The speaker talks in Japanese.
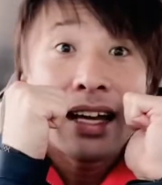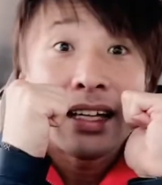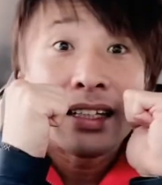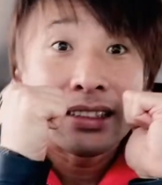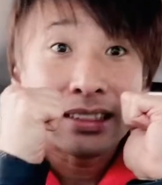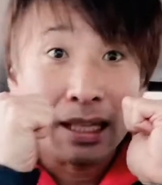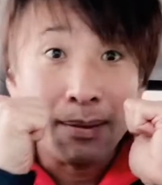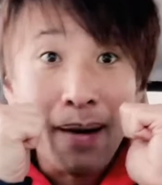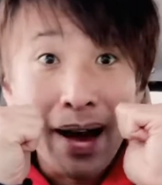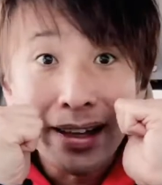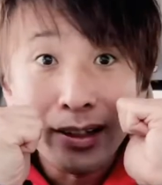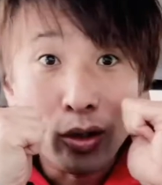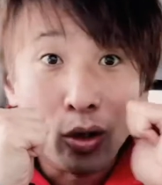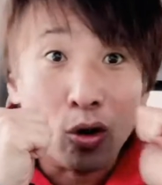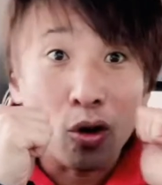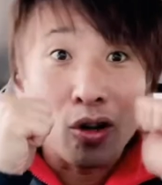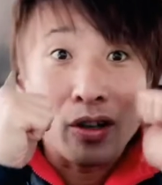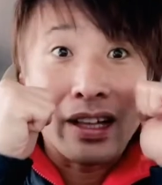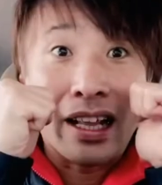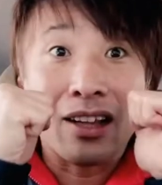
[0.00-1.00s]
狭いとこ
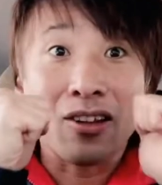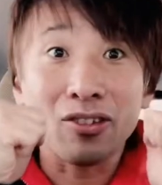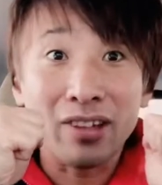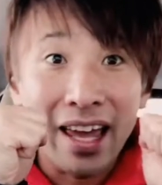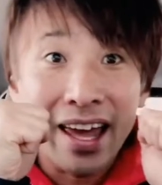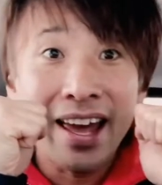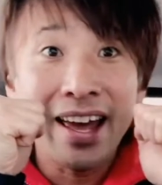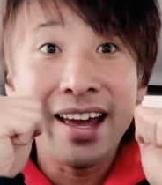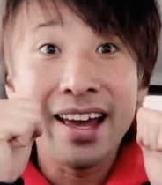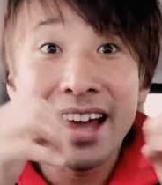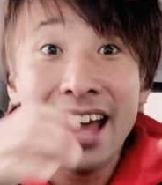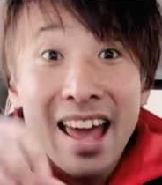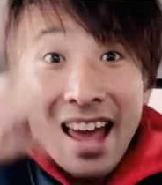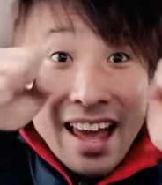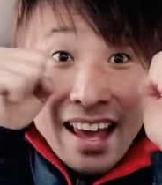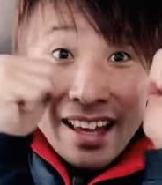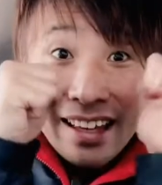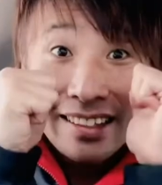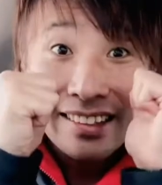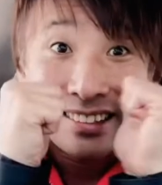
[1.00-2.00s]
ろなので
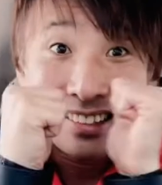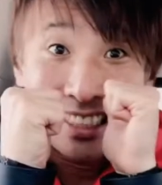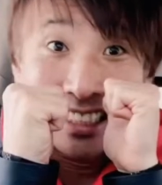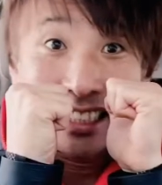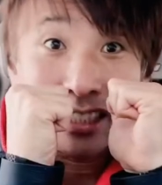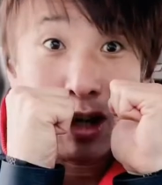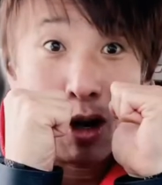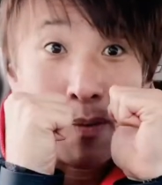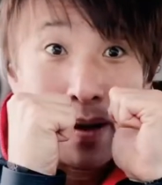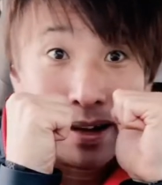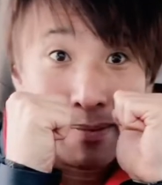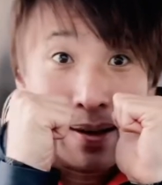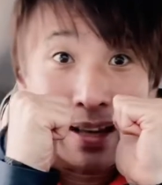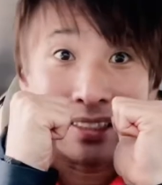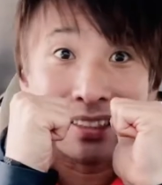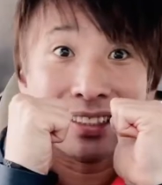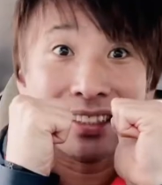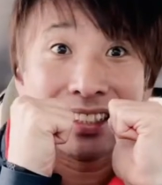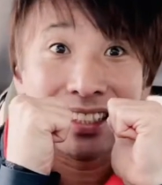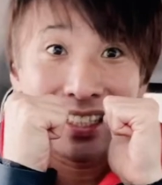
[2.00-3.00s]
縮こまりま
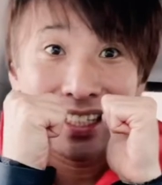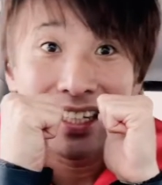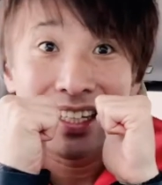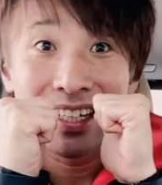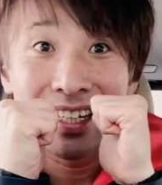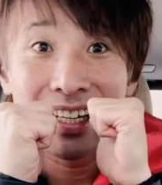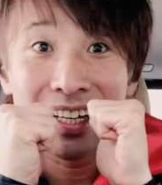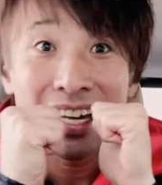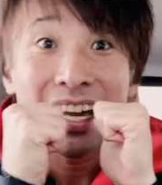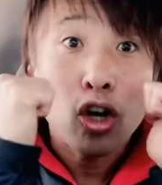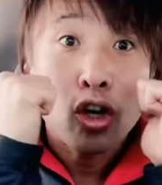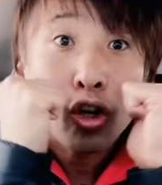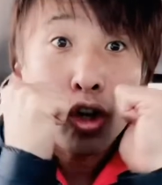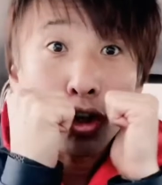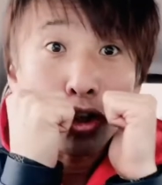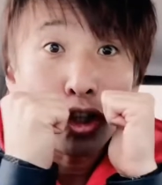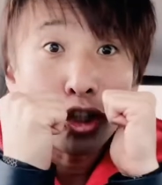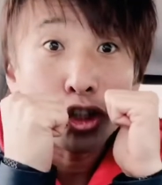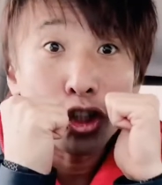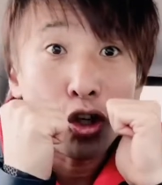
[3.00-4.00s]
すこ
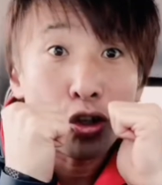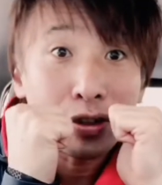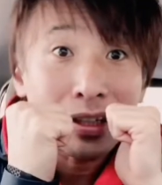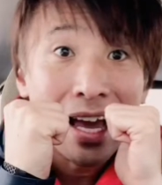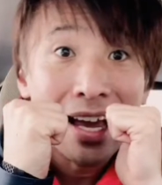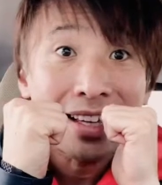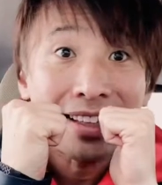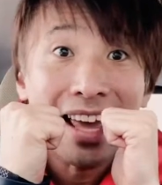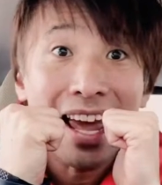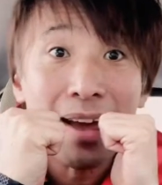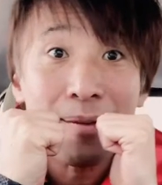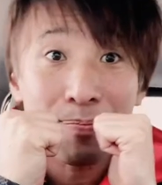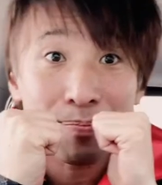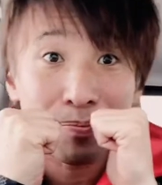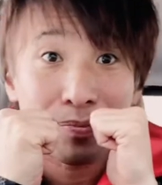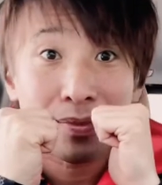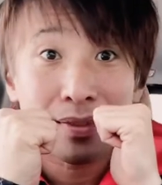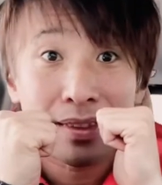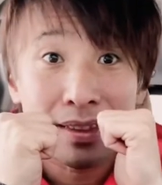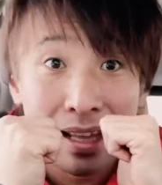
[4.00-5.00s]
の状態で
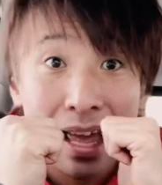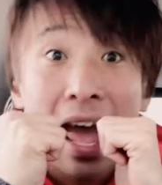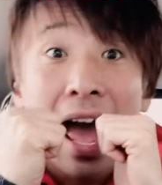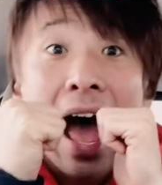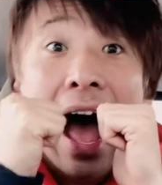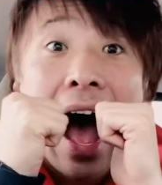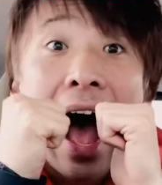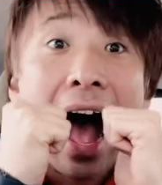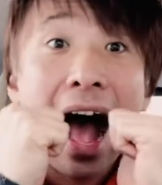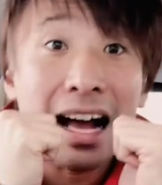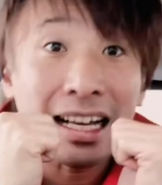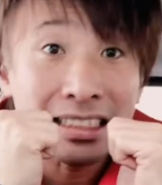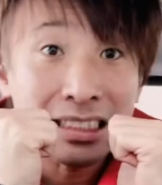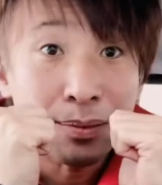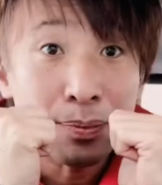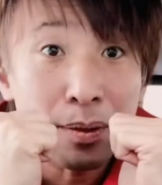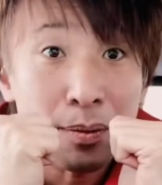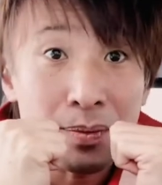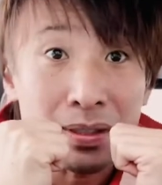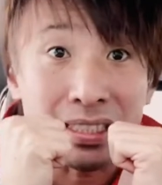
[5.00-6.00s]
足
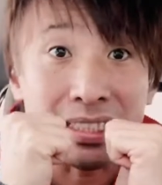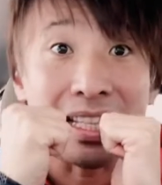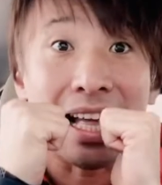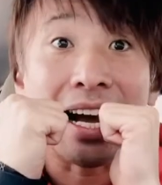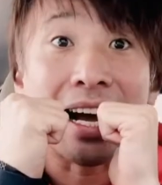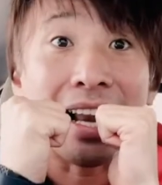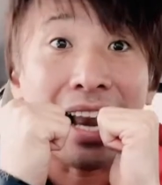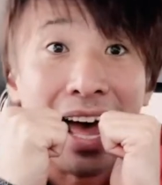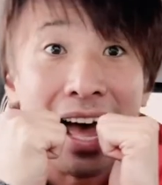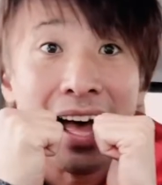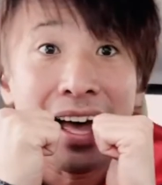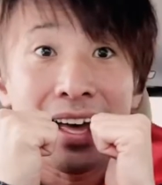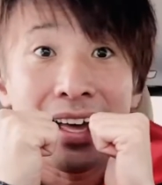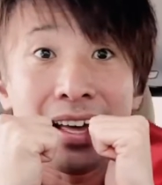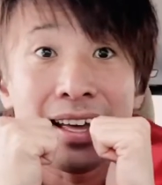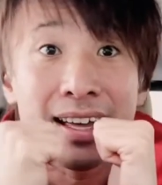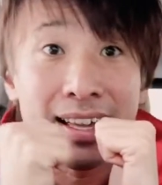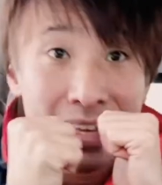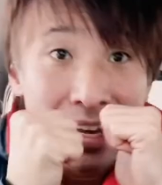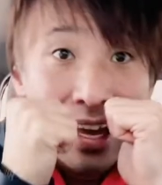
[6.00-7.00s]
踏みしながら
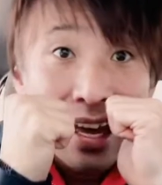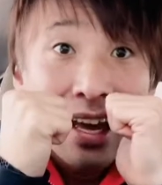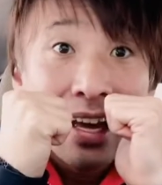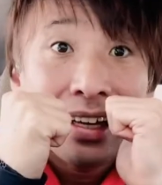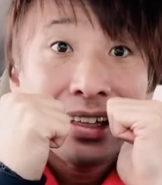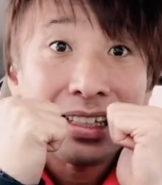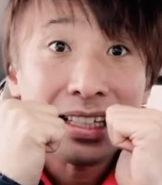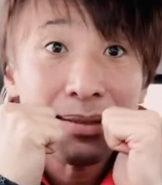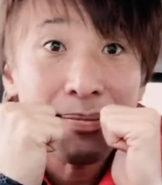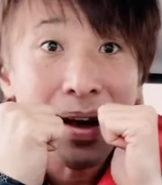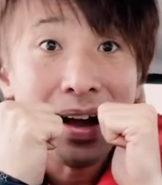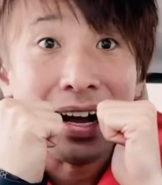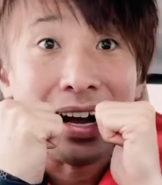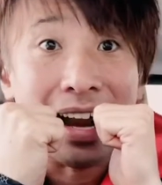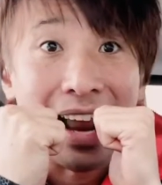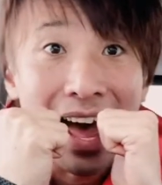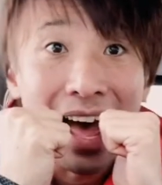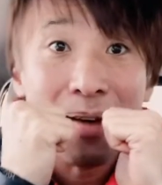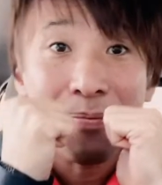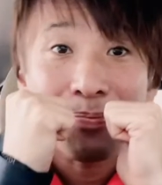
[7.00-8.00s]
今か
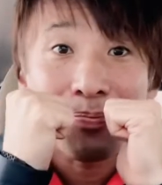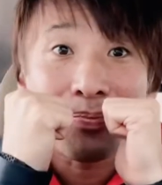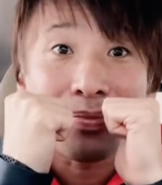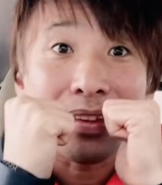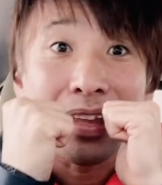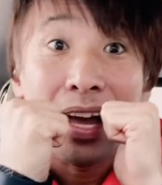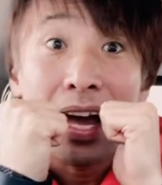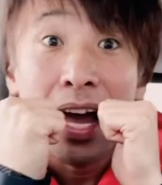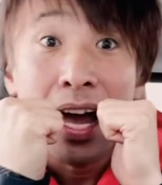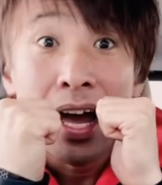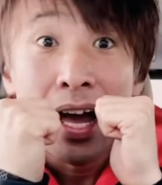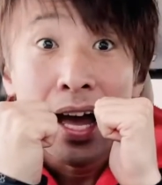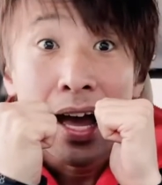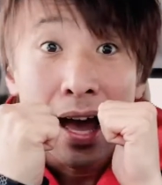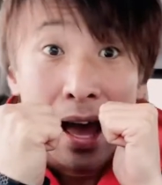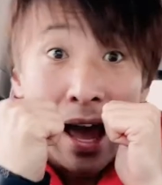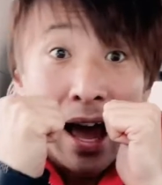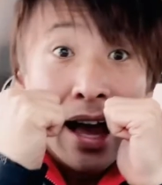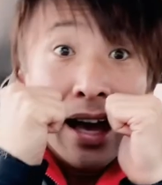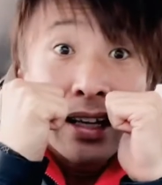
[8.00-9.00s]
ら
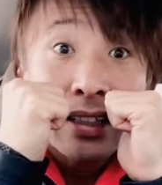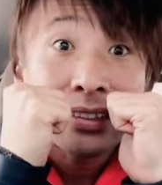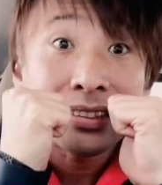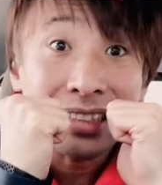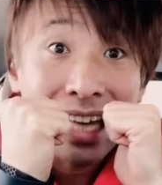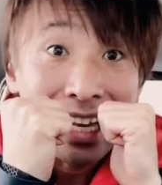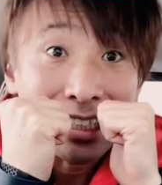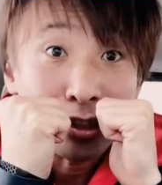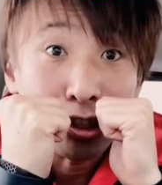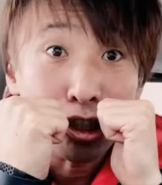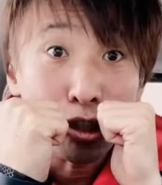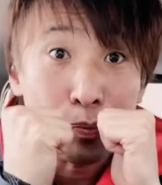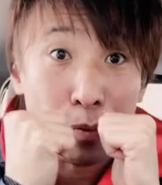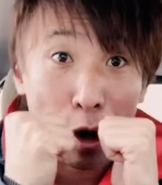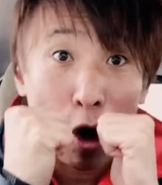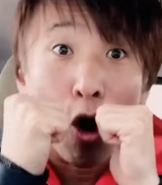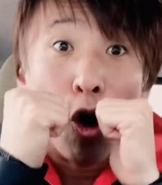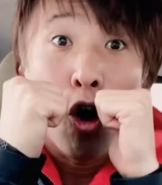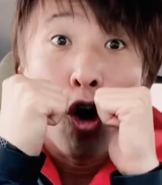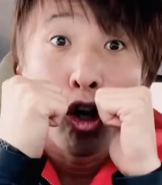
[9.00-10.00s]
30
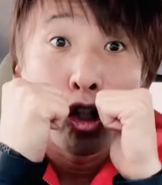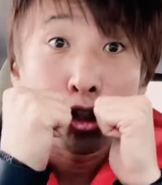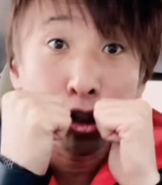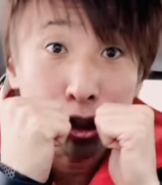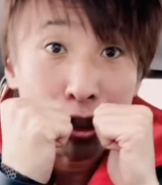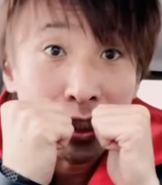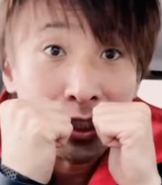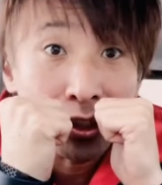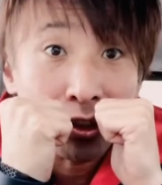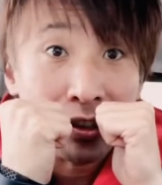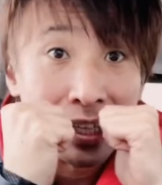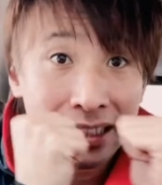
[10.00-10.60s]
秒ツイストで